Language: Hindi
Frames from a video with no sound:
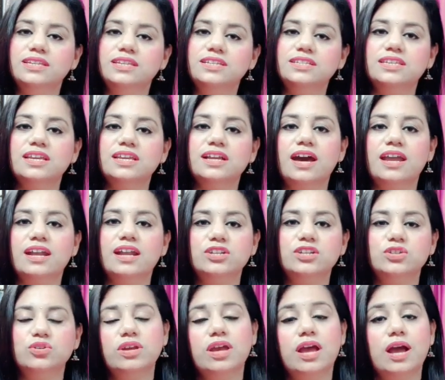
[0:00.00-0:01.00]
जिसके
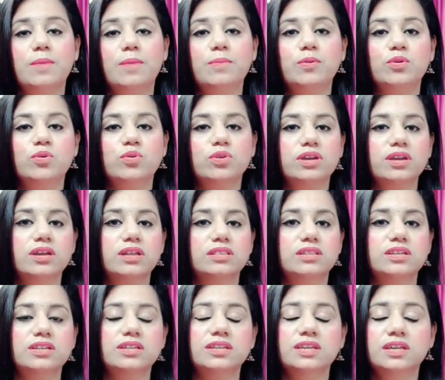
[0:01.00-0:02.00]
कारण जो है आप लोगों के
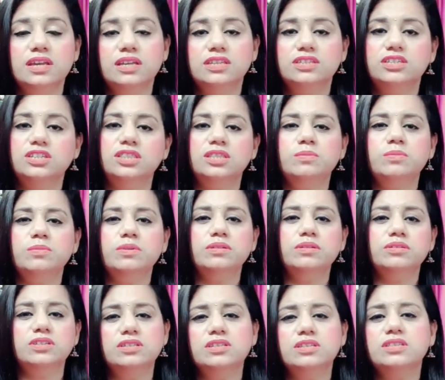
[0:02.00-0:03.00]
अंदर जितनी भी
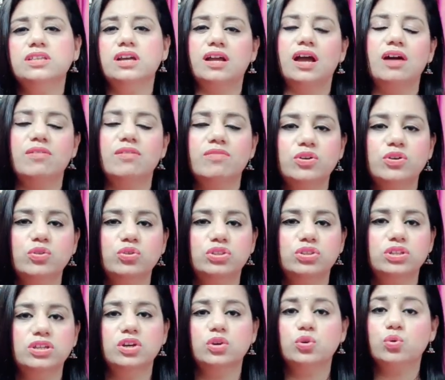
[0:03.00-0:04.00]
जैसे थकावट
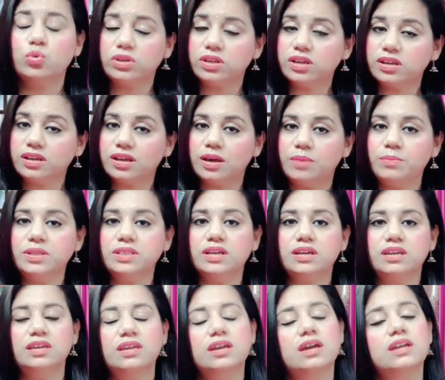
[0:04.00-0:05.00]
होती है खून की कमी
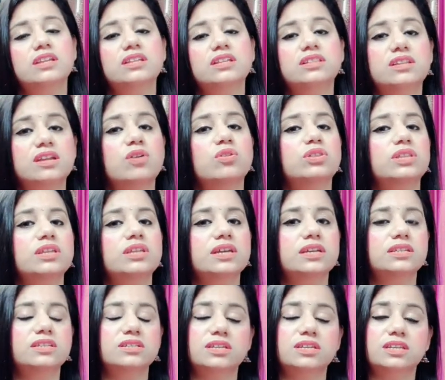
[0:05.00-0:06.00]
तक की अनिद्रा होती
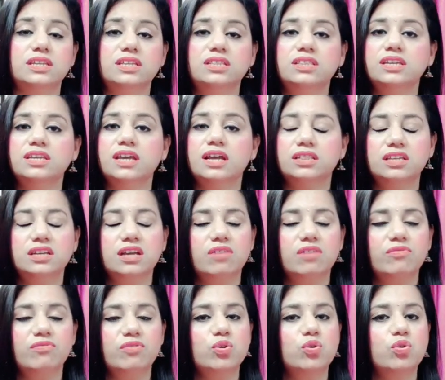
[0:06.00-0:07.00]
है जैसे नींद नहीं आती
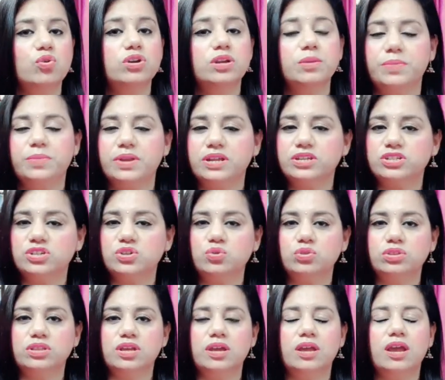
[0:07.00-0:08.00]
काफी लोगों को डिप्रेशन
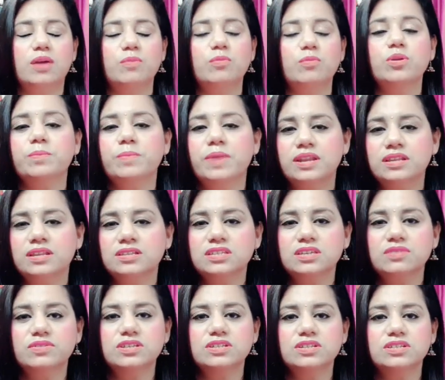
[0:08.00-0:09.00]
होता है हार्मोन इम्बेलेंस की
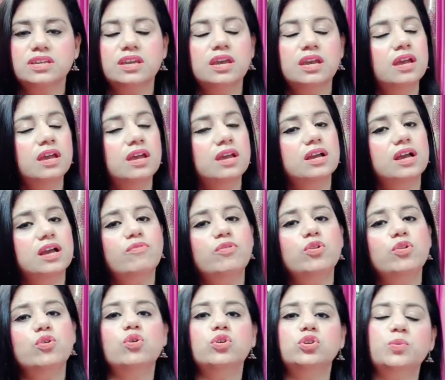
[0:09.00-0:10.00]
वजह से काफी
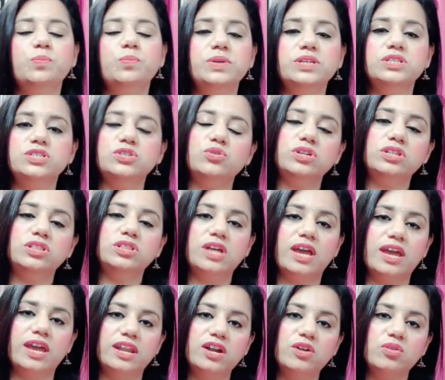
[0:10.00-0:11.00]
लोगों को जो पीसीओडी
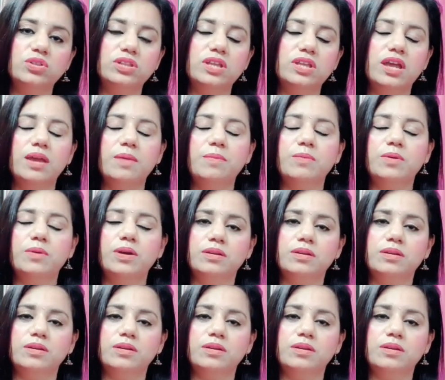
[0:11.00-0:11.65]
थायराइड होता है